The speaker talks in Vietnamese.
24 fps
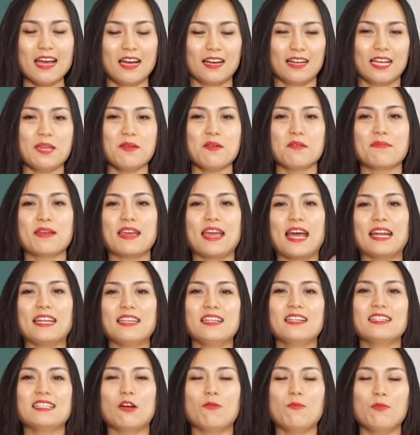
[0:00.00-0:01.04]
Khi mà mẹ ăn
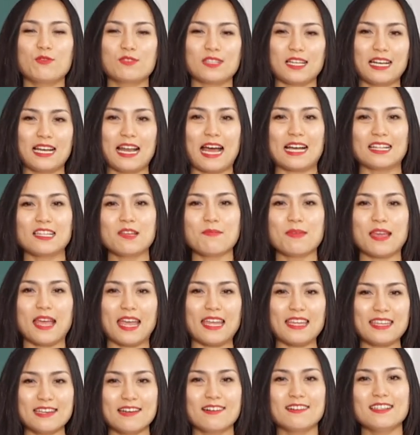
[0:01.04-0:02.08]
những rau màu xanh lá thì mẹ hãy
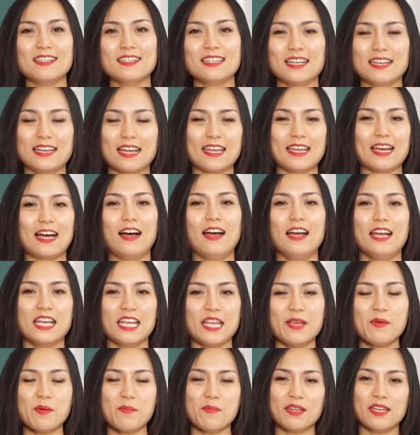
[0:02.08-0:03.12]
nhớ như thế này ạ.
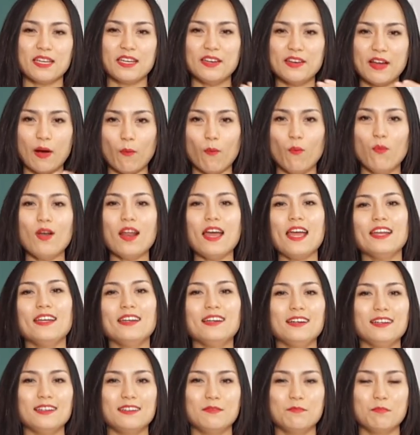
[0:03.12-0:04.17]
Khi mà mình nấu lên
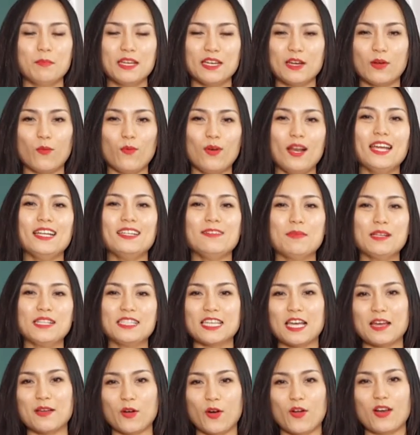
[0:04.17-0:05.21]
á, mình nấu lên mình
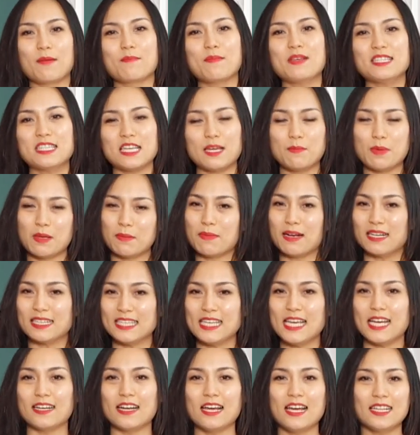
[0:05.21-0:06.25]
chế gọi là mình chế biến bằng
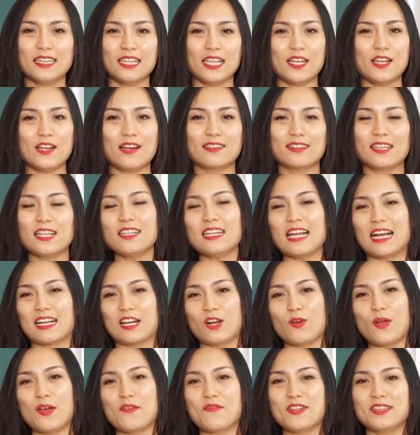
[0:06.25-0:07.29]
nhiệt thì tất cả các
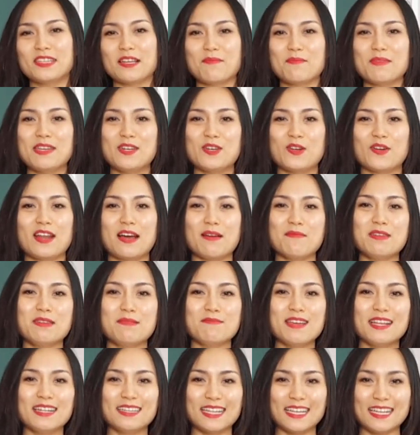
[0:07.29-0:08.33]
loại vitamin nó đã bị
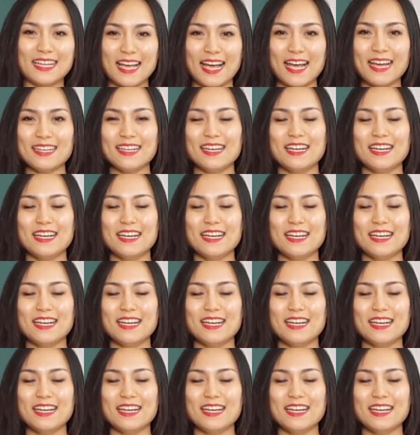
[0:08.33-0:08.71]
biến tính hết.